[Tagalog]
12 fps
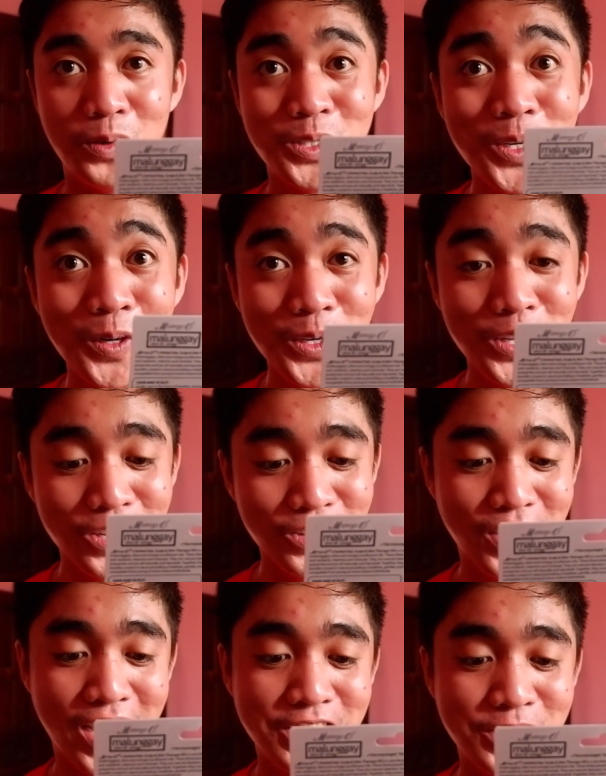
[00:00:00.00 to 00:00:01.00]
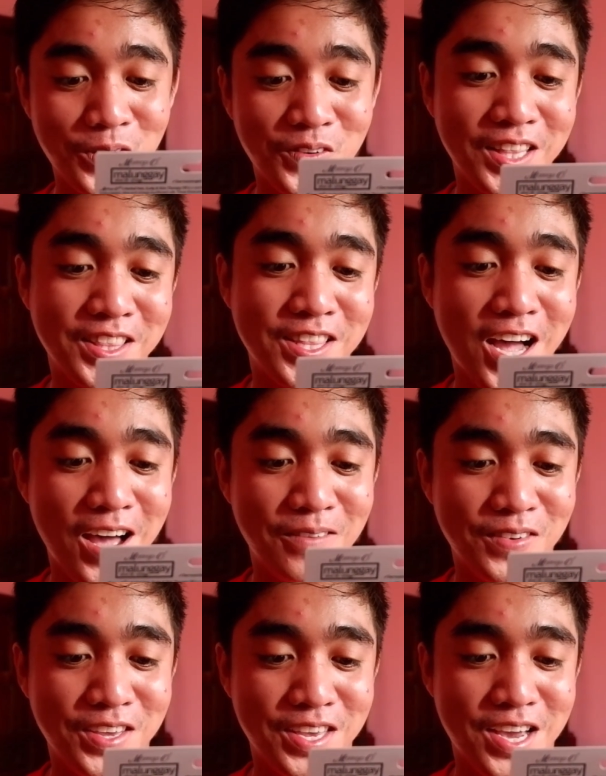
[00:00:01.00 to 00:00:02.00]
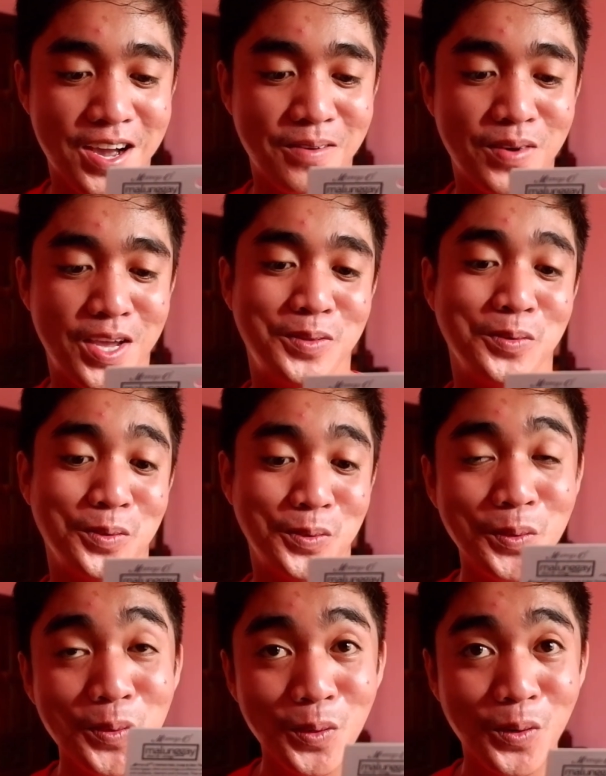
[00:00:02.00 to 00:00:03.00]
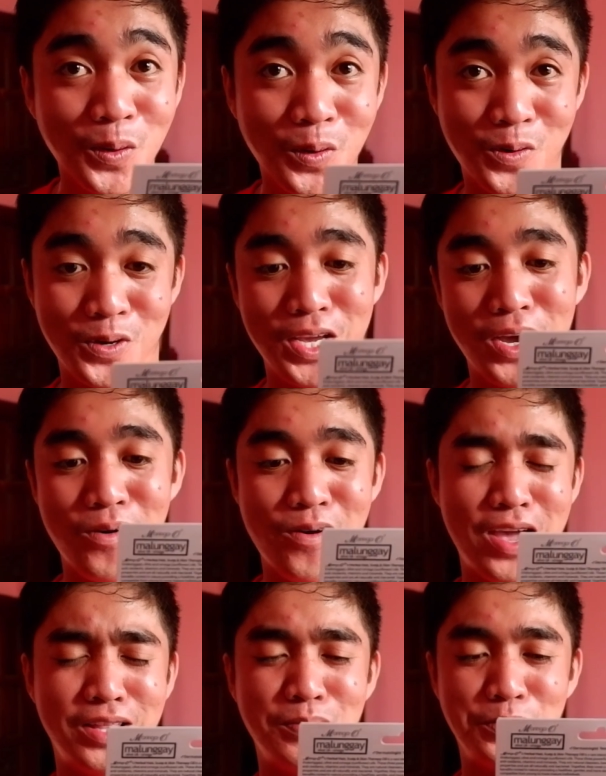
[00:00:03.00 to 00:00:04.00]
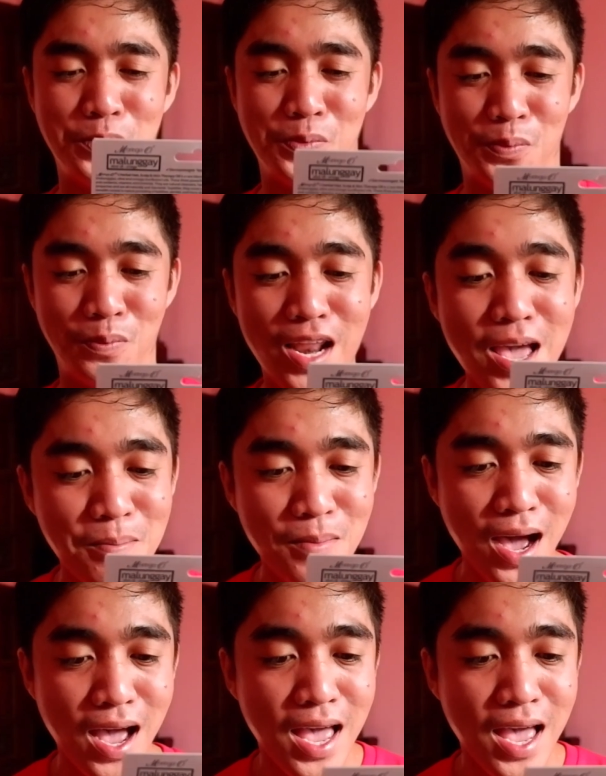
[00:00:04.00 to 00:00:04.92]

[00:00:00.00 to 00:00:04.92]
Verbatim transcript: So, yun ano guys, sobrang dami niyang maitutulong kung ikaw ay problema